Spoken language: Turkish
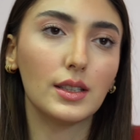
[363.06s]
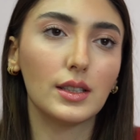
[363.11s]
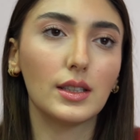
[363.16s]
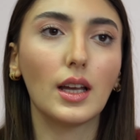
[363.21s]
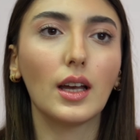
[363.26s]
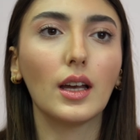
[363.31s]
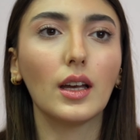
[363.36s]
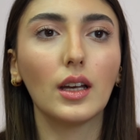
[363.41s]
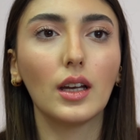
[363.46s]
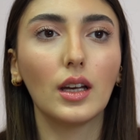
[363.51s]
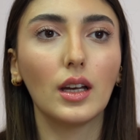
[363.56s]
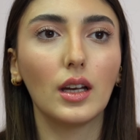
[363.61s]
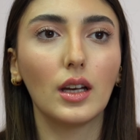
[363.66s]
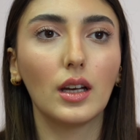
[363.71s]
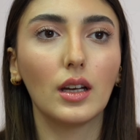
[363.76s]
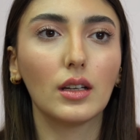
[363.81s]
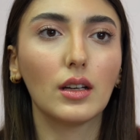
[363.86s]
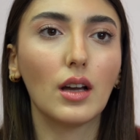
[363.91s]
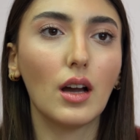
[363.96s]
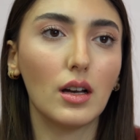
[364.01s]
işte
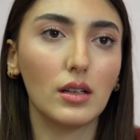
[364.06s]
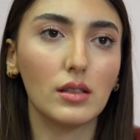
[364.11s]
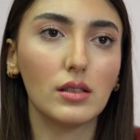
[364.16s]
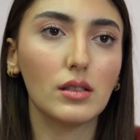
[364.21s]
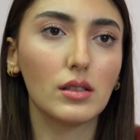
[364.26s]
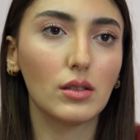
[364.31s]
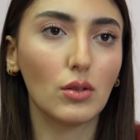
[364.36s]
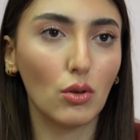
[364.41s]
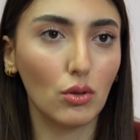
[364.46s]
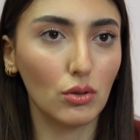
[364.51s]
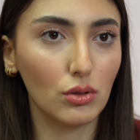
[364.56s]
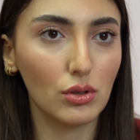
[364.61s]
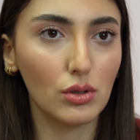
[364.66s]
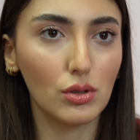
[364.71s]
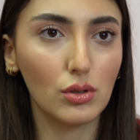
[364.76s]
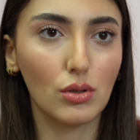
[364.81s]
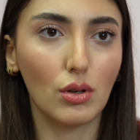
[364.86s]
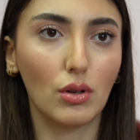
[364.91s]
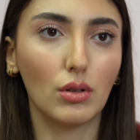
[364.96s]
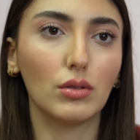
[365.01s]
e, kas,
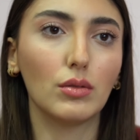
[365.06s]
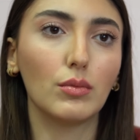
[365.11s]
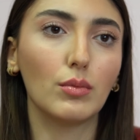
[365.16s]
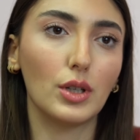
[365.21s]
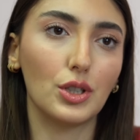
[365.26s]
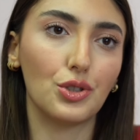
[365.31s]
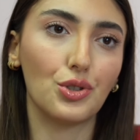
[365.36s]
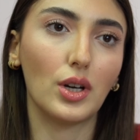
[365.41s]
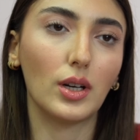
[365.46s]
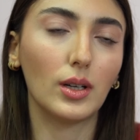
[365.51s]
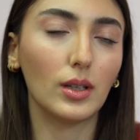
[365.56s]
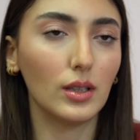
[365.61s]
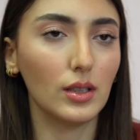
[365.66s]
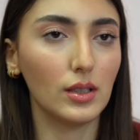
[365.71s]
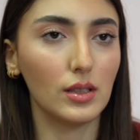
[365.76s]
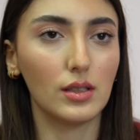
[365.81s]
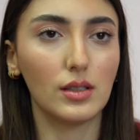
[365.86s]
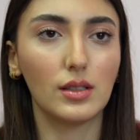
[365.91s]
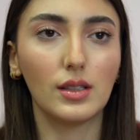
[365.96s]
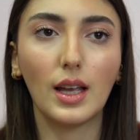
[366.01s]
kondisyon, bacak,
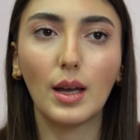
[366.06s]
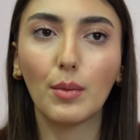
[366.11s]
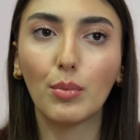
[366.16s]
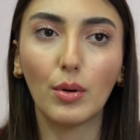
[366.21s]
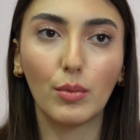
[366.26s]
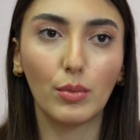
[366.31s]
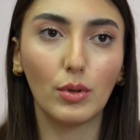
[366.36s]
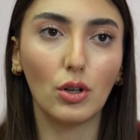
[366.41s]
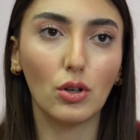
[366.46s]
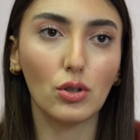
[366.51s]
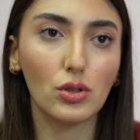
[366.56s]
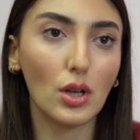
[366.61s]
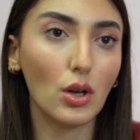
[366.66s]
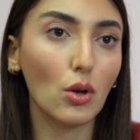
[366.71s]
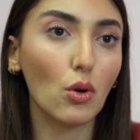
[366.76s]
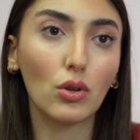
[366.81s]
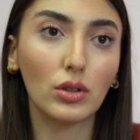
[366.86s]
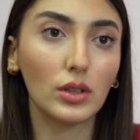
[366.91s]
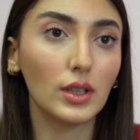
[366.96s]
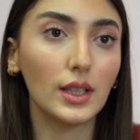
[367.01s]
hız ne
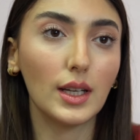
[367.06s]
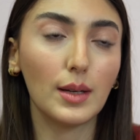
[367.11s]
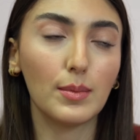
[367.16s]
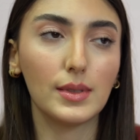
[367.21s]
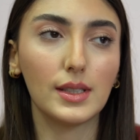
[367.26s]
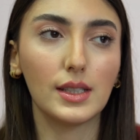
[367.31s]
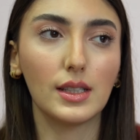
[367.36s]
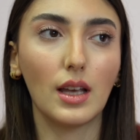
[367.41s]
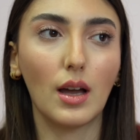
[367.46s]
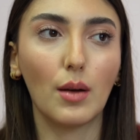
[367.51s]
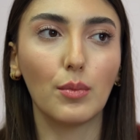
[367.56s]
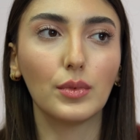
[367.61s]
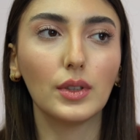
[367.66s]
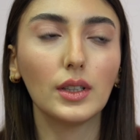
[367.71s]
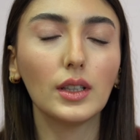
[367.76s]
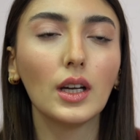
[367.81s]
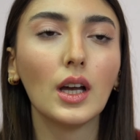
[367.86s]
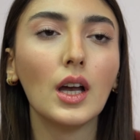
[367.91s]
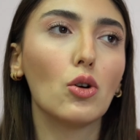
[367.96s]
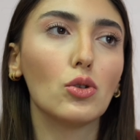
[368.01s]
yapabiliyorsak onların hepsini
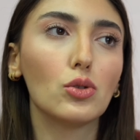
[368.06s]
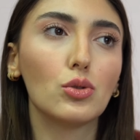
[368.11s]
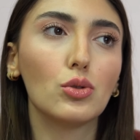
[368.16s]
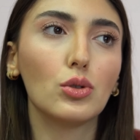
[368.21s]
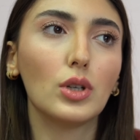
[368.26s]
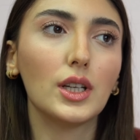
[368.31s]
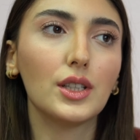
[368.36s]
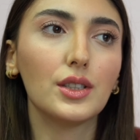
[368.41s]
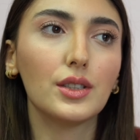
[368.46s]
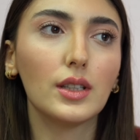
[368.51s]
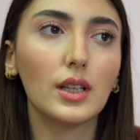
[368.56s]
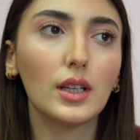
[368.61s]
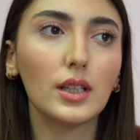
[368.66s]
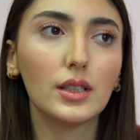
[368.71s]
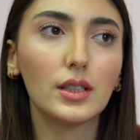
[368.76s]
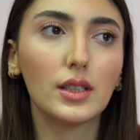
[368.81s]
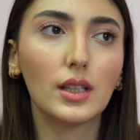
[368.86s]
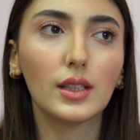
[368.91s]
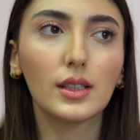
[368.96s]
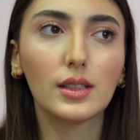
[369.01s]
yaptık. O süreçte
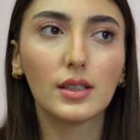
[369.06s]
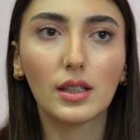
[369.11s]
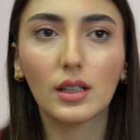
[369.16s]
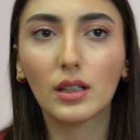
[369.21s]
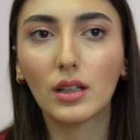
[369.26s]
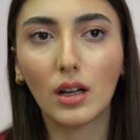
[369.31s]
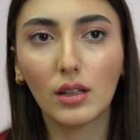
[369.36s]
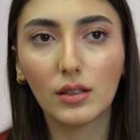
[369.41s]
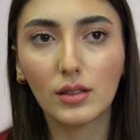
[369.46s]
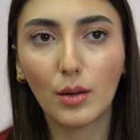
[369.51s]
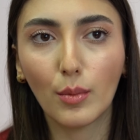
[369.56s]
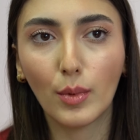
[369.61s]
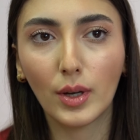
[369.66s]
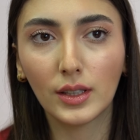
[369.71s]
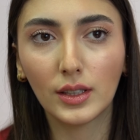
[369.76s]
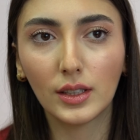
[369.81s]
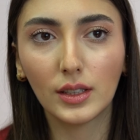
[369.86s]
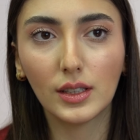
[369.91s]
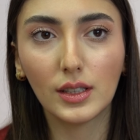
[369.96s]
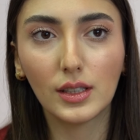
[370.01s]
işte kızların
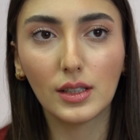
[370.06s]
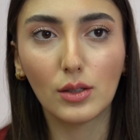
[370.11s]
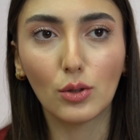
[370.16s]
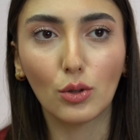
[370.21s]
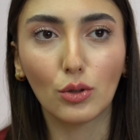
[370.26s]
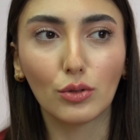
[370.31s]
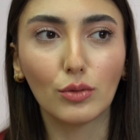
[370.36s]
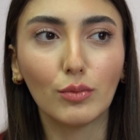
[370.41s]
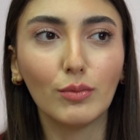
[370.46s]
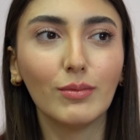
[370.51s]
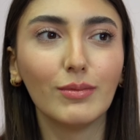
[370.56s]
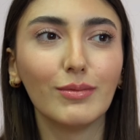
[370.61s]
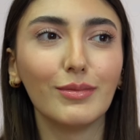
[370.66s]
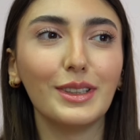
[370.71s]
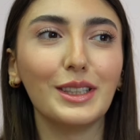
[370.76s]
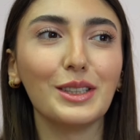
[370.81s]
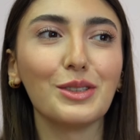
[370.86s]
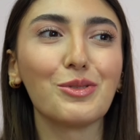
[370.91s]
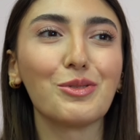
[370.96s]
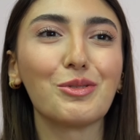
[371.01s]
antrenmanlarını izliyordum.
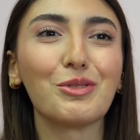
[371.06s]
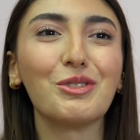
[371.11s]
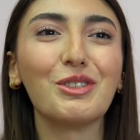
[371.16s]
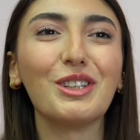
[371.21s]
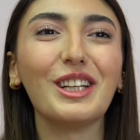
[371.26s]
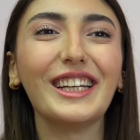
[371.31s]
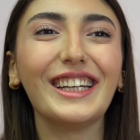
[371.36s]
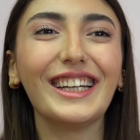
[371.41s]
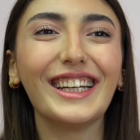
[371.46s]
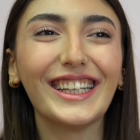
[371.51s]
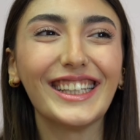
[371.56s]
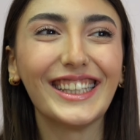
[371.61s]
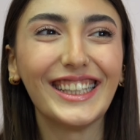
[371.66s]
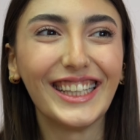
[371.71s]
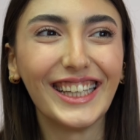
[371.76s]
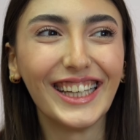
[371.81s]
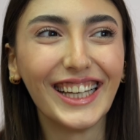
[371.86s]
Biraz üzülerek